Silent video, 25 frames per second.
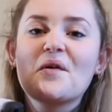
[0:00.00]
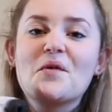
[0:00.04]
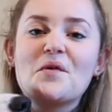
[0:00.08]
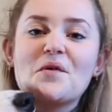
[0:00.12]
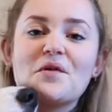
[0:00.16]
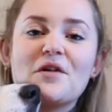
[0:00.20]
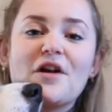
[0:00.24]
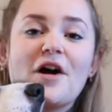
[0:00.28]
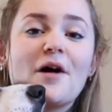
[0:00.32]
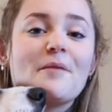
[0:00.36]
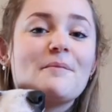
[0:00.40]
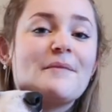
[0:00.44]
en
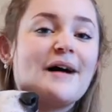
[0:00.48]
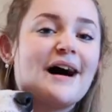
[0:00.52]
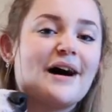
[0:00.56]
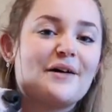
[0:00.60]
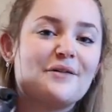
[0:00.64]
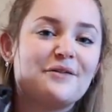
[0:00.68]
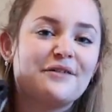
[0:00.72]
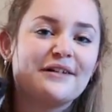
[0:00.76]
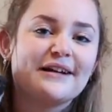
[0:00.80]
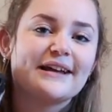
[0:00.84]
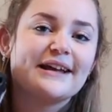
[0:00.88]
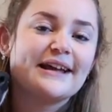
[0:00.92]
couleur
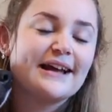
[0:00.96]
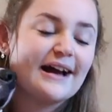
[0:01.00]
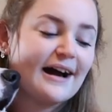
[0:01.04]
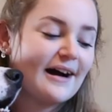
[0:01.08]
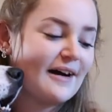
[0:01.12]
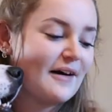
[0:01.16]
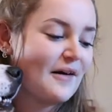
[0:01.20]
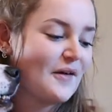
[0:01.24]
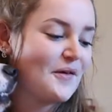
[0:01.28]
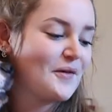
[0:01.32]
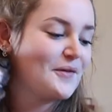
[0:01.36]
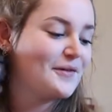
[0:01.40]
marron et
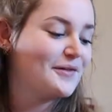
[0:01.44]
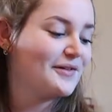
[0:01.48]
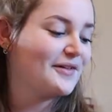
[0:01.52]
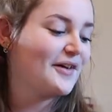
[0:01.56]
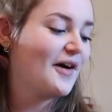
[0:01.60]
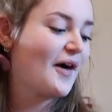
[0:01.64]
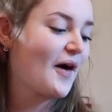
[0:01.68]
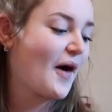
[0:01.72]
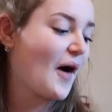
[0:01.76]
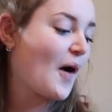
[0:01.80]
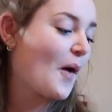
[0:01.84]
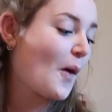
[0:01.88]
un en
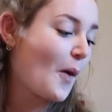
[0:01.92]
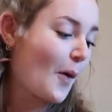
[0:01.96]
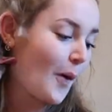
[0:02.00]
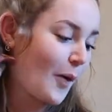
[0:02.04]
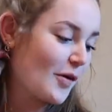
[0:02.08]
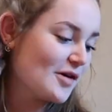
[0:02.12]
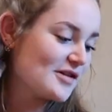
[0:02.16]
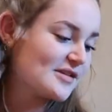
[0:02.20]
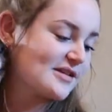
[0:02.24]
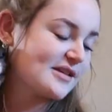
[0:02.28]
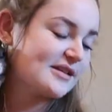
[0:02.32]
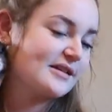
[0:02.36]
couleur
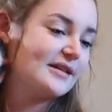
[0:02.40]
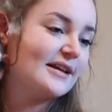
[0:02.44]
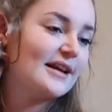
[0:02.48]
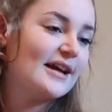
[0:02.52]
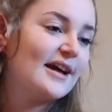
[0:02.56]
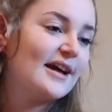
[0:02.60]
rose.